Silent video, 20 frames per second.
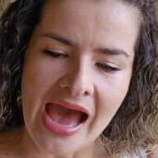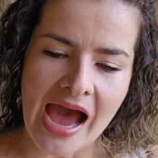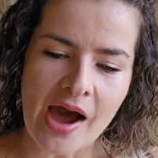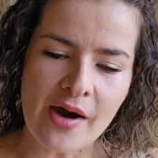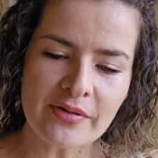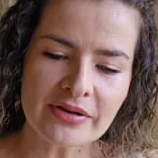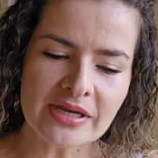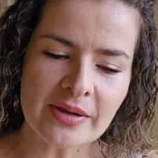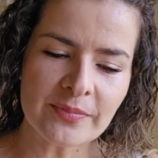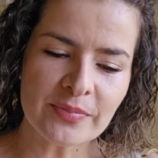
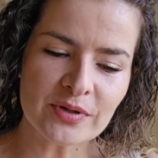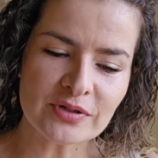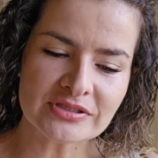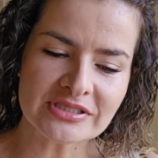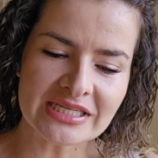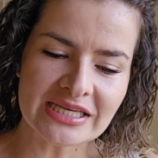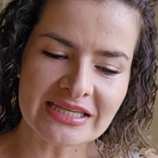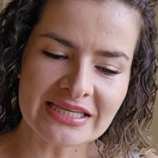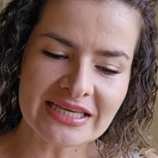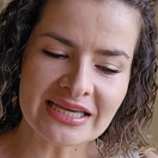Aunque
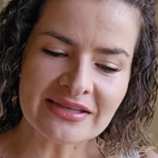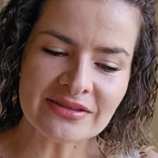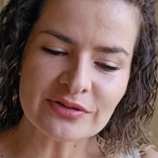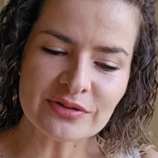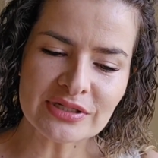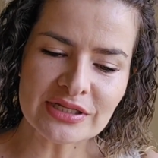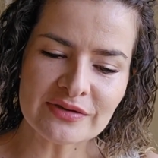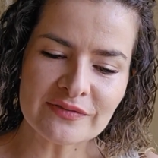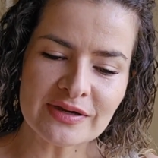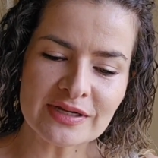procedían
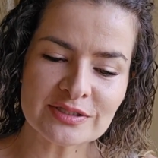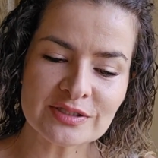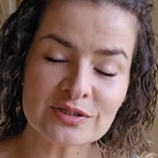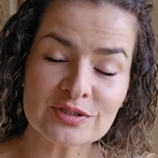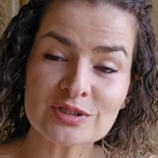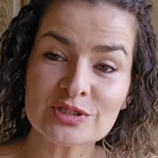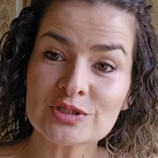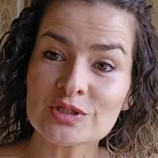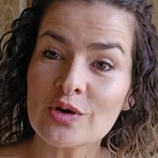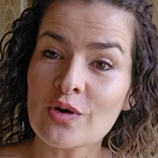de
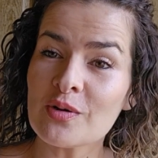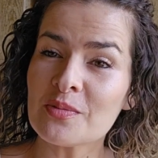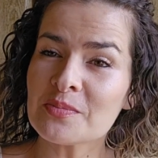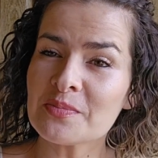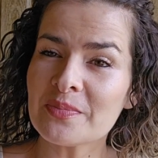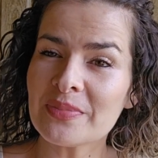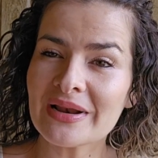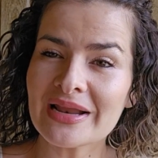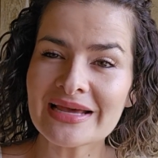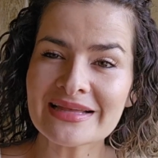universos
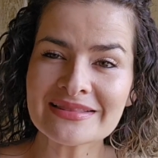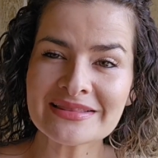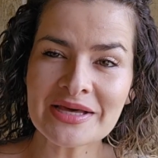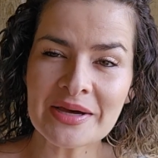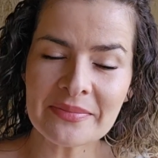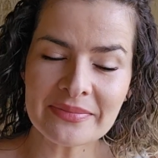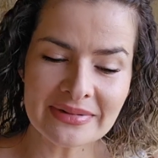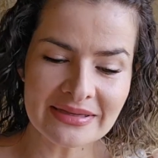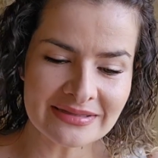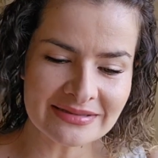
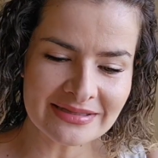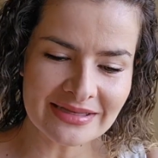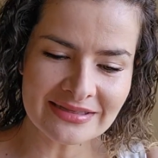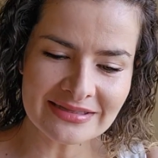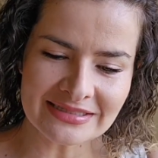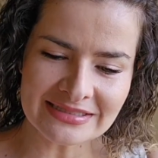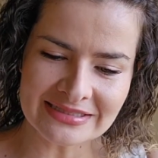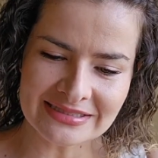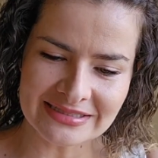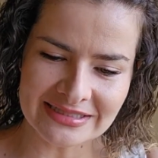completamente
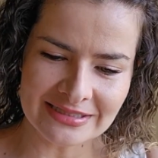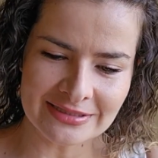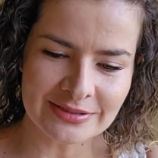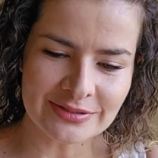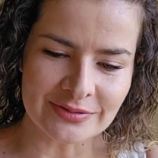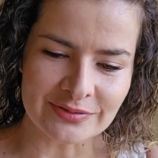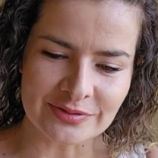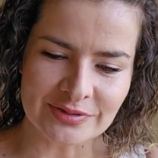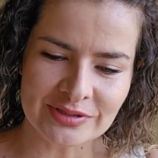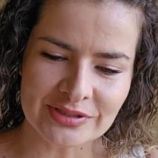
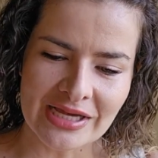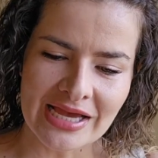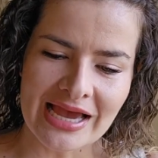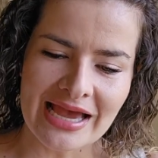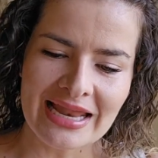distintos,